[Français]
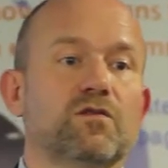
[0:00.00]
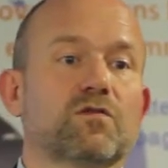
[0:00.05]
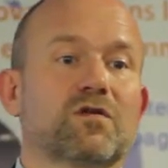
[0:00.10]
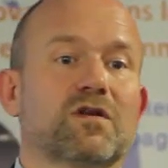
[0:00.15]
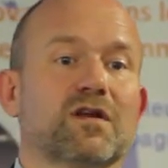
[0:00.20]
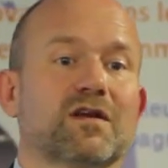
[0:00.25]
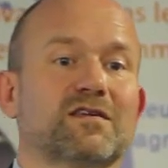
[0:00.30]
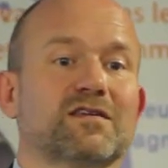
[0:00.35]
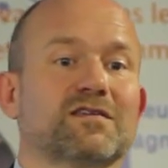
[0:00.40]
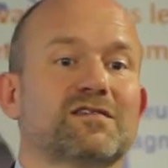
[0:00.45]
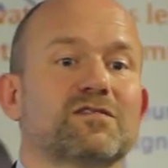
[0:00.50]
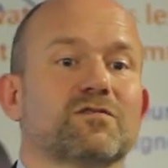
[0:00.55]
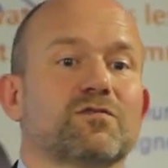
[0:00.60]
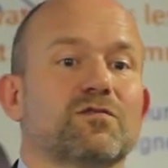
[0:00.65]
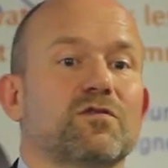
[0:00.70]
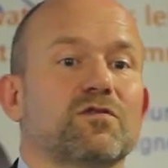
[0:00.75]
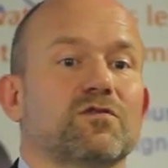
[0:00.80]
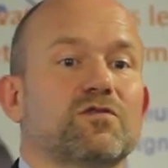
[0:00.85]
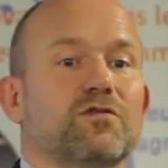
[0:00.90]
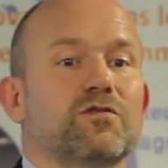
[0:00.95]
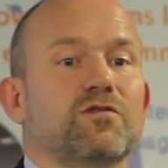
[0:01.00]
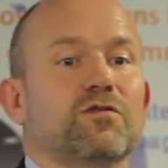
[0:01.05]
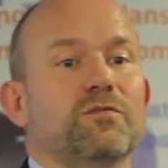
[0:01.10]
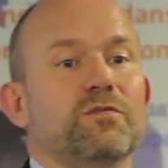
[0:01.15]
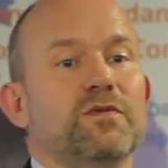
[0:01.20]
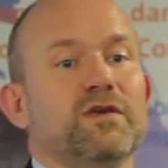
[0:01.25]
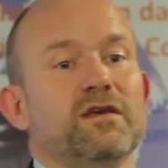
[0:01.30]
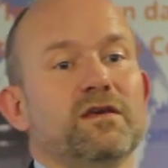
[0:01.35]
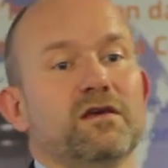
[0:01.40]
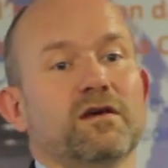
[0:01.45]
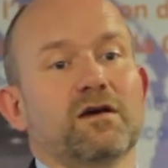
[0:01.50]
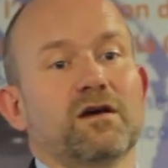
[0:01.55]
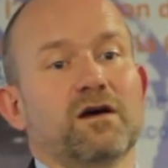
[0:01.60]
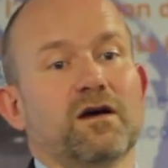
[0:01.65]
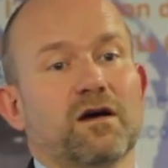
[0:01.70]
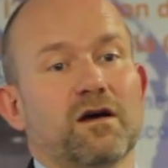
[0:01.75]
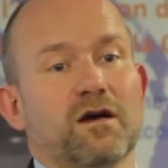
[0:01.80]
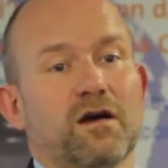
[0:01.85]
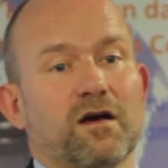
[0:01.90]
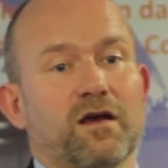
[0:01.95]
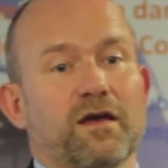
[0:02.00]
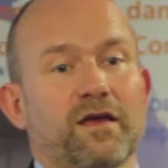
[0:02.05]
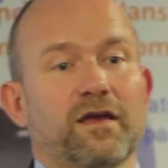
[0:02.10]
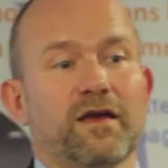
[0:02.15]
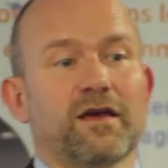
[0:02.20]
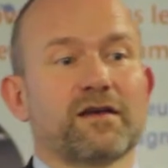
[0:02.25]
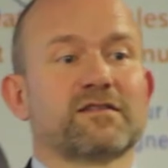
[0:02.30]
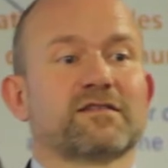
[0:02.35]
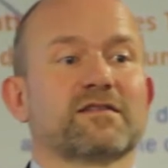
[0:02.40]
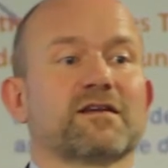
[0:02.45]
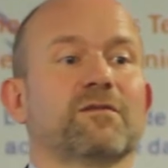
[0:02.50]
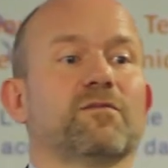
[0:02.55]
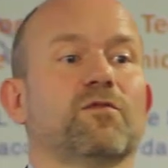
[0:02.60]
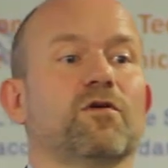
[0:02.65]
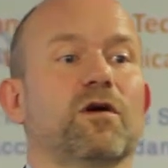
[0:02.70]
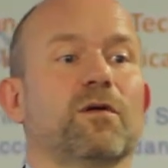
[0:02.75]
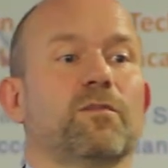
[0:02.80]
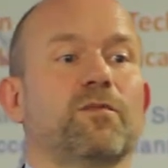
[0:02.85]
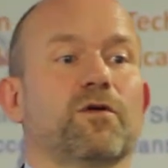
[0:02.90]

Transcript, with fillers: Donc la question de l'autonomie euh, est extrêmement